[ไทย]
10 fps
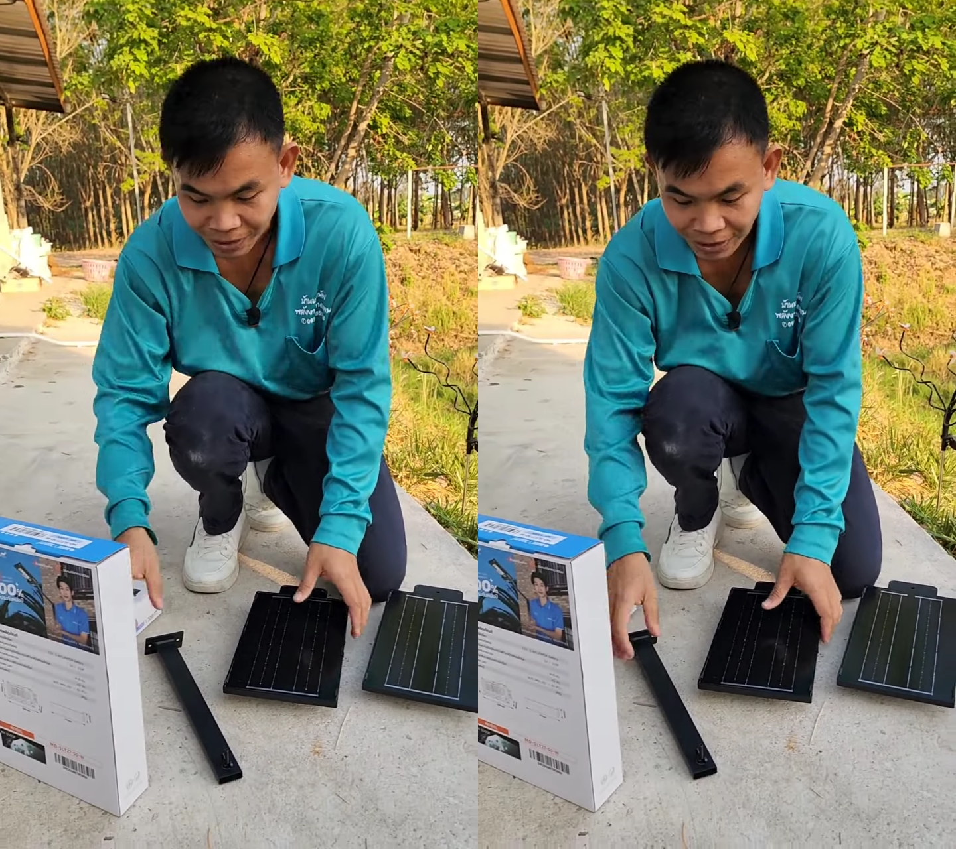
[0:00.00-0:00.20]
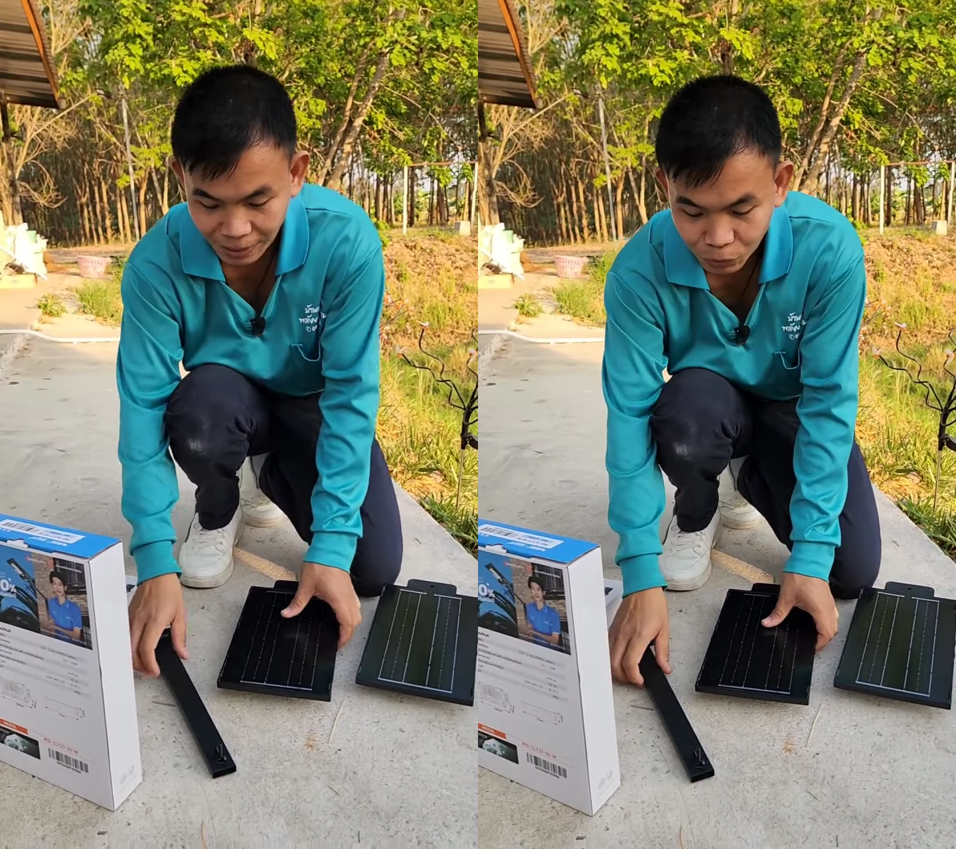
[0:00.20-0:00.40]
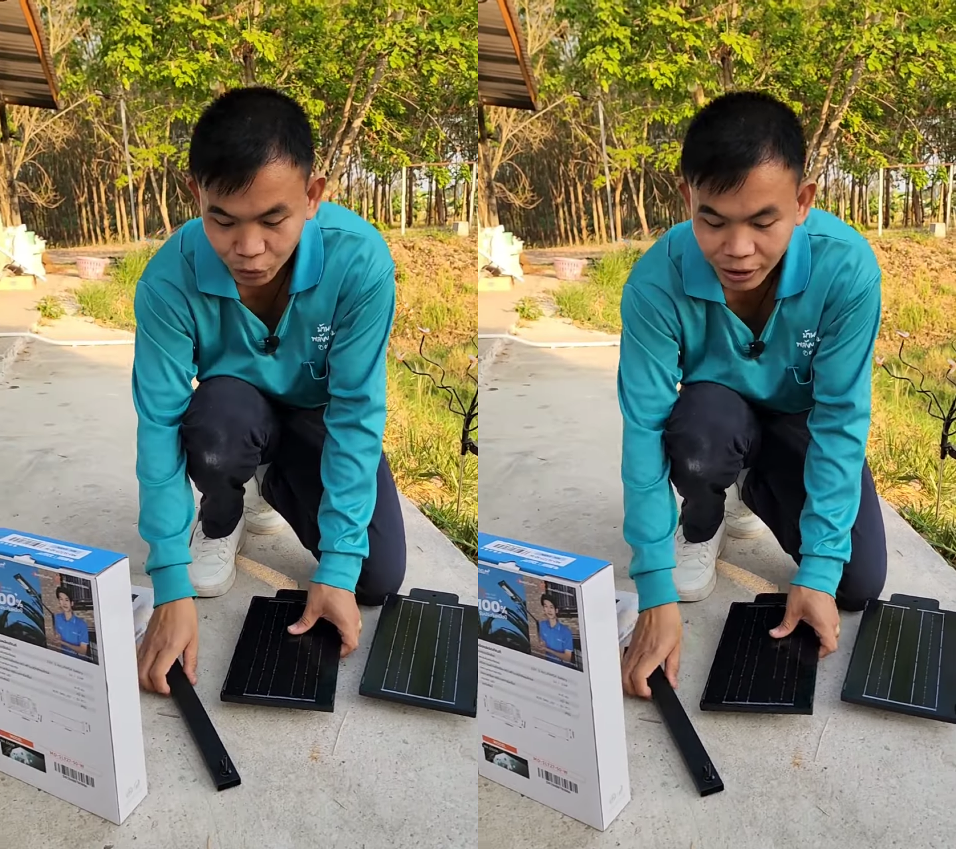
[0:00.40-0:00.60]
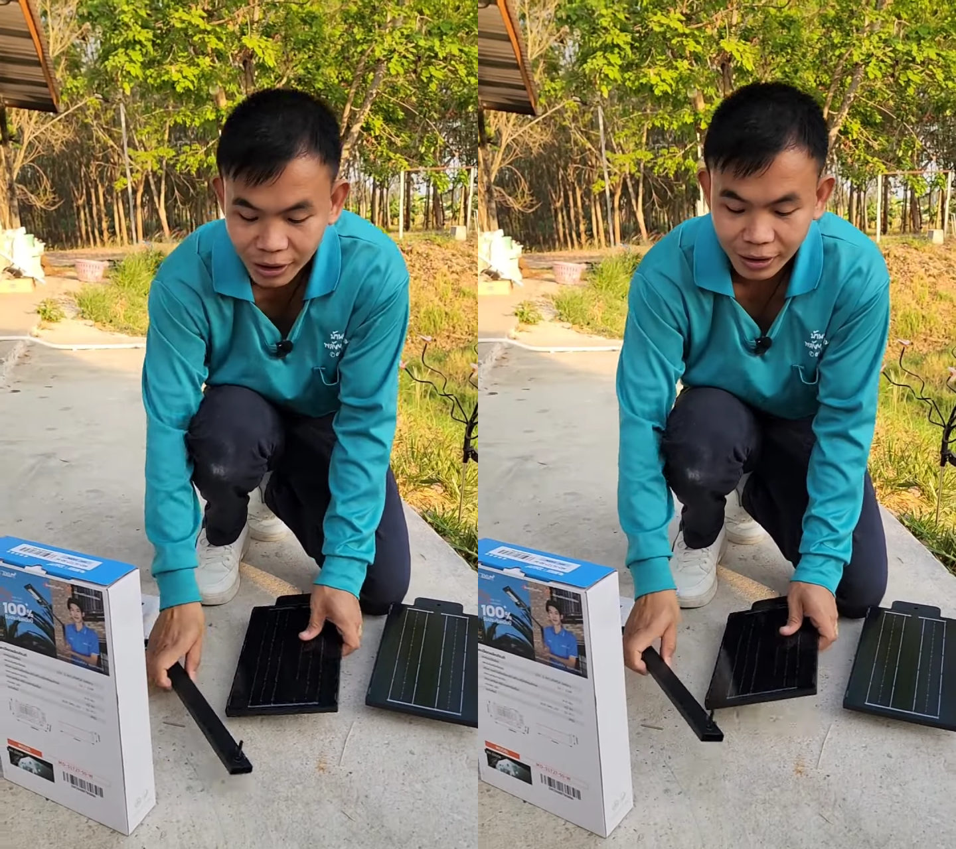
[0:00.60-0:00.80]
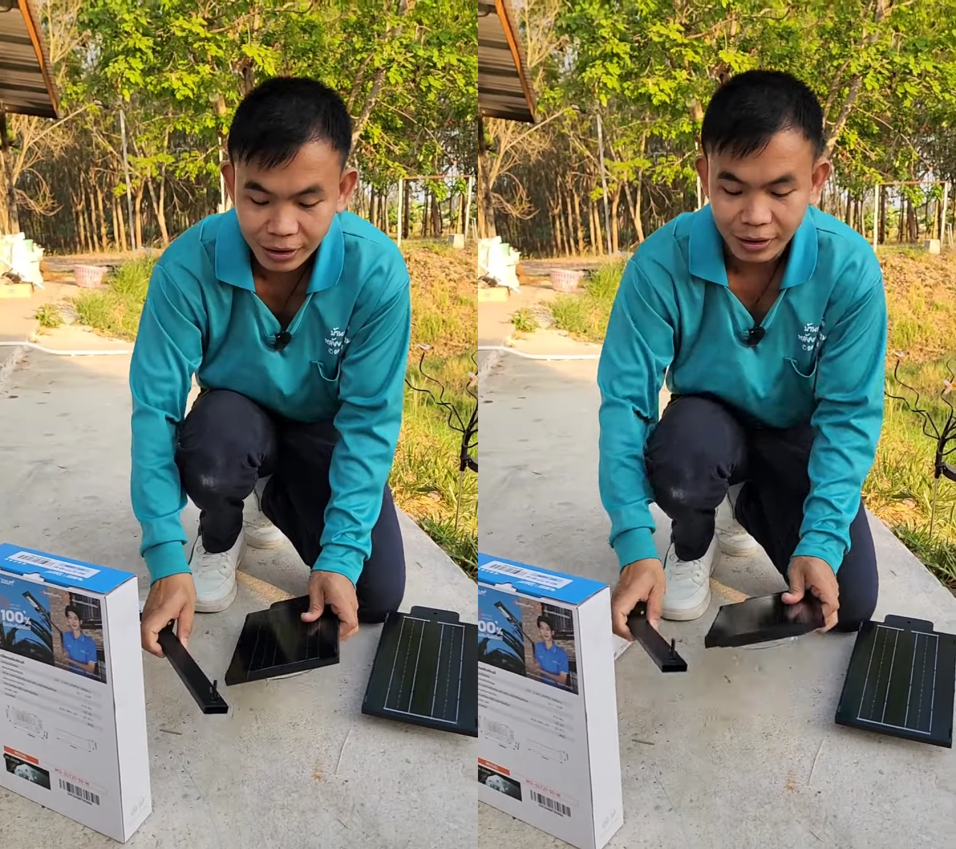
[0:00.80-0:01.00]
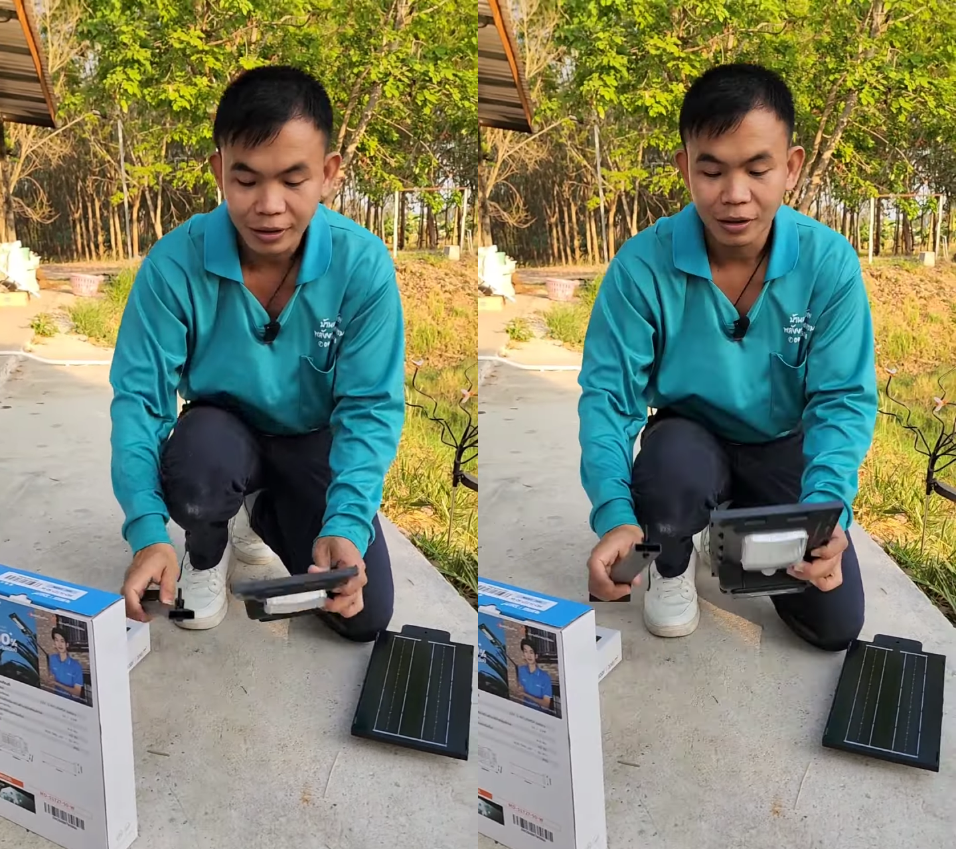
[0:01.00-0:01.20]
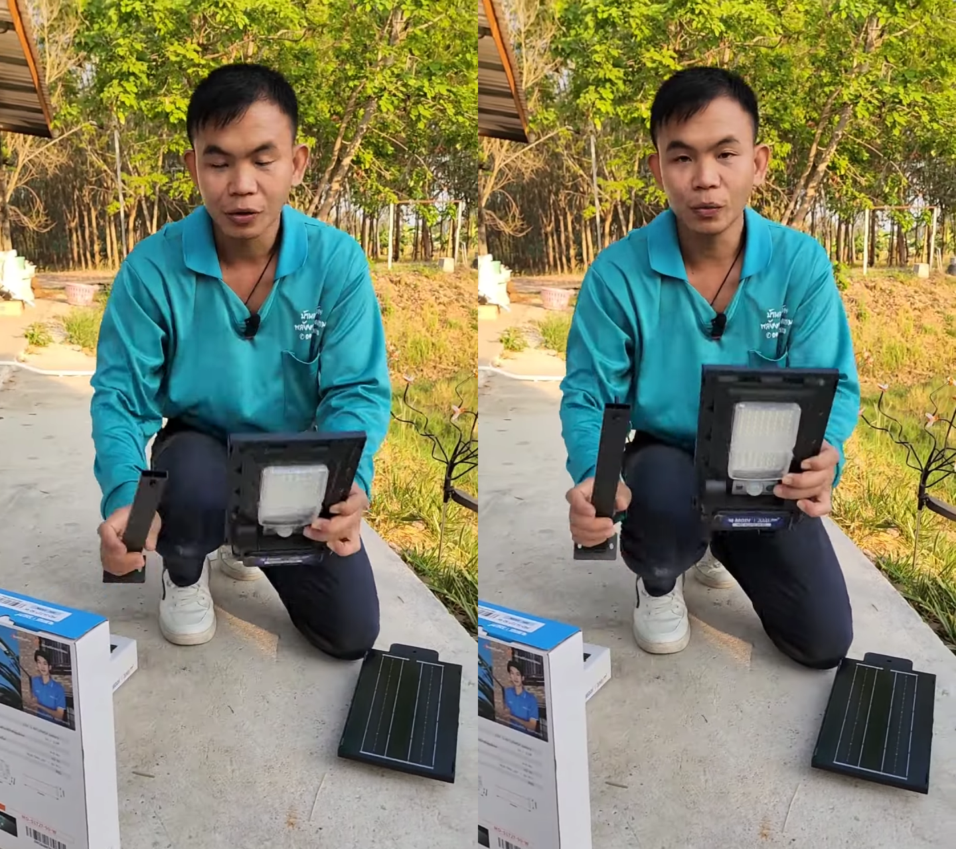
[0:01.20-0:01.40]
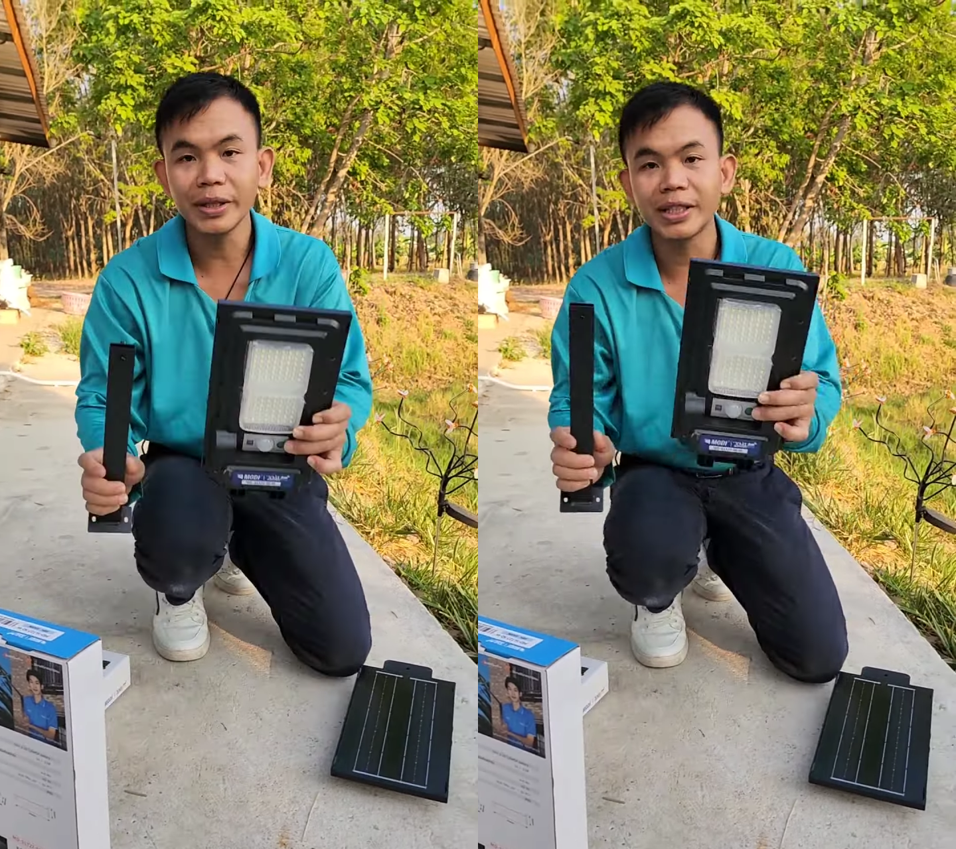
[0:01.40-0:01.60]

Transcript: นะครับตัวนี้วิ